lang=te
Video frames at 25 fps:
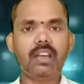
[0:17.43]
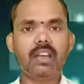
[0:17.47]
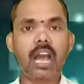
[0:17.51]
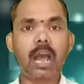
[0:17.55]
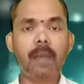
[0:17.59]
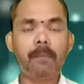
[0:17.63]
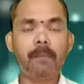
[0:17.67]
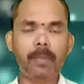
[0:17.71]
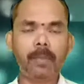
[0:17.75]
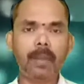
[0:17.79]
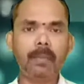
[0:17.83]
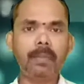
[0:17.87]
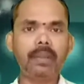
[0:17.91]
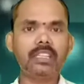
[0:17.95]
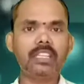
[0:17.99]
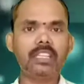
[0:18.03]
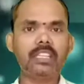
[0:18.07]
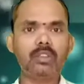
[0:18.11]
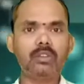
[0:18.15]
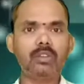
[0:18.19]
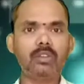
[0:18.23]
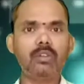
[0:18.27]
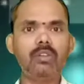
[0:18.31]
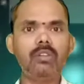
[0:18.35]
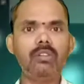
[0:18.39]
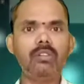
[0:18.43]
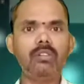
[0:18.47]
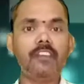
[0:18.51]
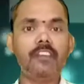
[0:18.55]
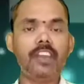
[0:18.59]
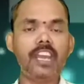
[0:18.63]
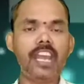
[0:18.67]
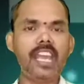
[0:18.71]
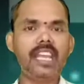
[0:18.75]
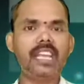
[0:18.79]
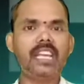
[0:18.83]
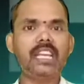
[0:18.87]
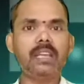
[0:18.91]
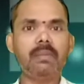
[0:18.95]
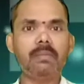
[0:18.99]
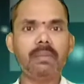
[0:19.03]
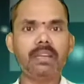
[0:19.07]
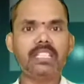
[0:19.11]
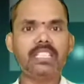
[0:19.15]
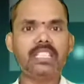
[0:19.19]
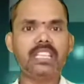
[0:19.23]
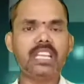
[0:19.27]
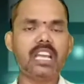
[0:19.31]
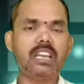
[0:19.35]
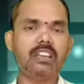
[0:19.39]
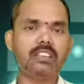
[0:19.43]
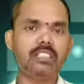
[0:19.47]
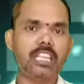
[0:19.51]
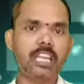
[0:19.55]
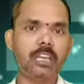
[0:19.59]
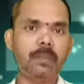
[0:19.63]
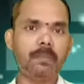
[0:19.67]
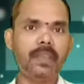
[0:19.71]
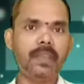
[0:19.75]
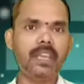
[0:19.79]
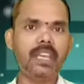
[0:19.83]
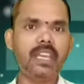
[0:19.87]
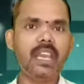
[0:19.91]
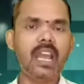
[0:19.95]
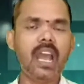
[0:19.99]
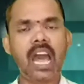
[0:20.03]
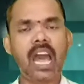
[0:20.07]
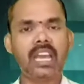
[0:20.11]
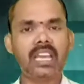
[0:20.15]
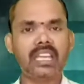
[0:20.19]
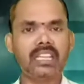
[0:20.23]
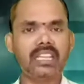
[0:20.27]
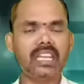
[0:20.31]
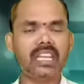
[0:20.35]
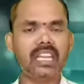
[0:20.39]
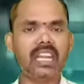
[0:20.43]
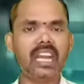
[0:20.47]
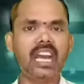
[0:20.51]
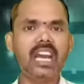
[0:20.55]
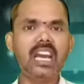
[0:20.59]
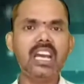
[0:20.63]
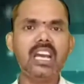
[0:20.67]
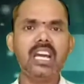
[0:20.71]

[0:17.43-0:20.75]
అప్రమత్తతతో వినాయక నిమజ్జనాలు జరిపి ఆనందంగా